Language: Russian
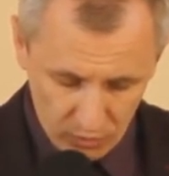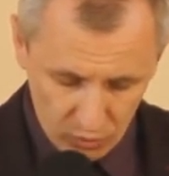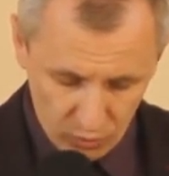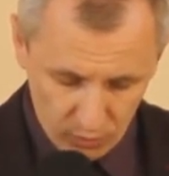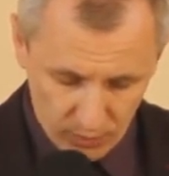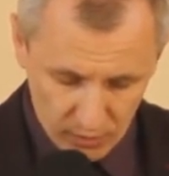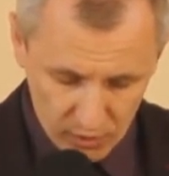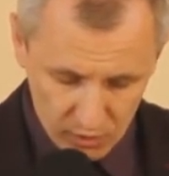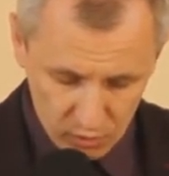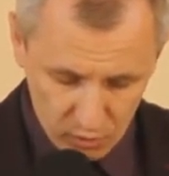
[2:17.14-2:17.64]

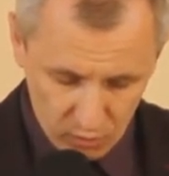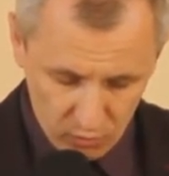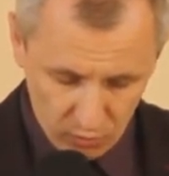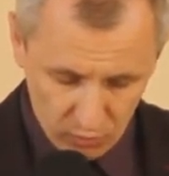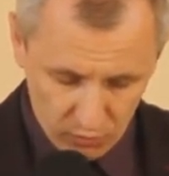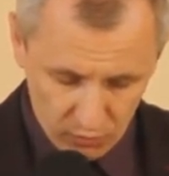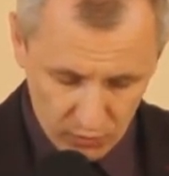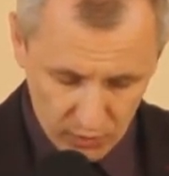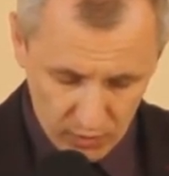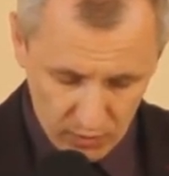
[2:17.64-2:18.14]
но по
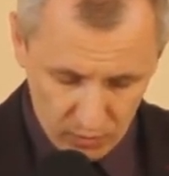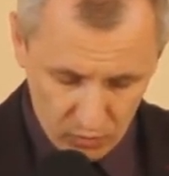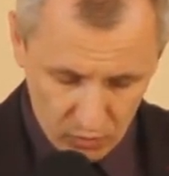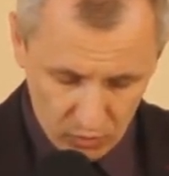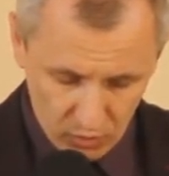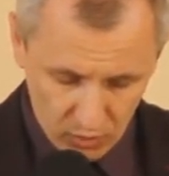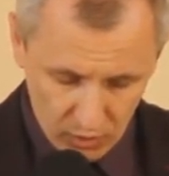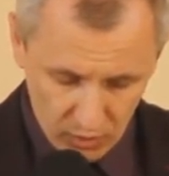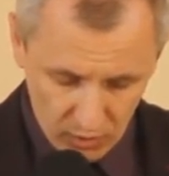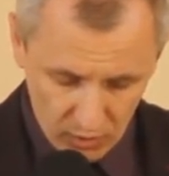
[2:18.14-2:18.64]
слову
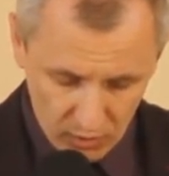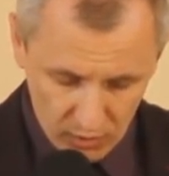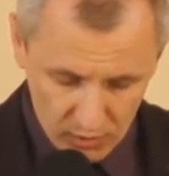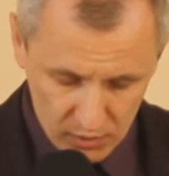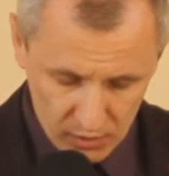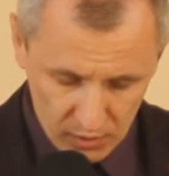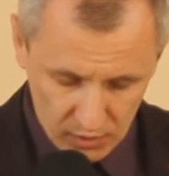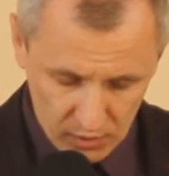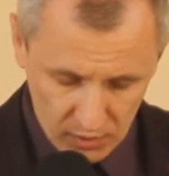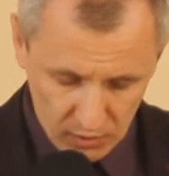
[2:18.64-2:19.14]
твоему
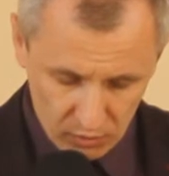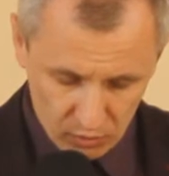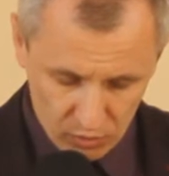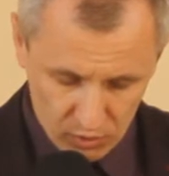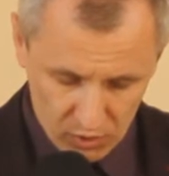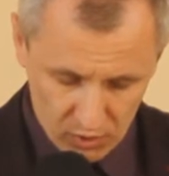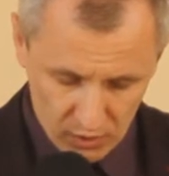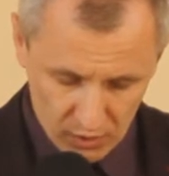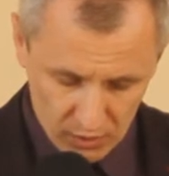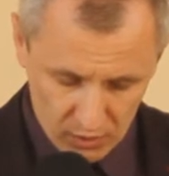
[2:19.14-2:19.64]

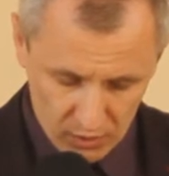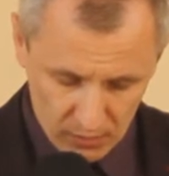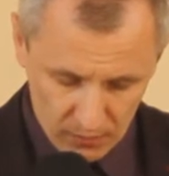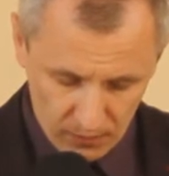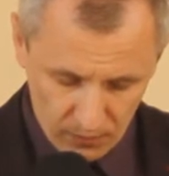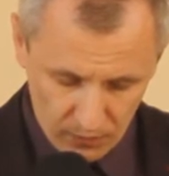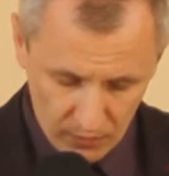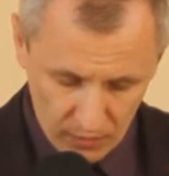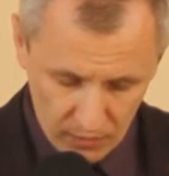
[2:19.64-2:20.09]
закину сеть».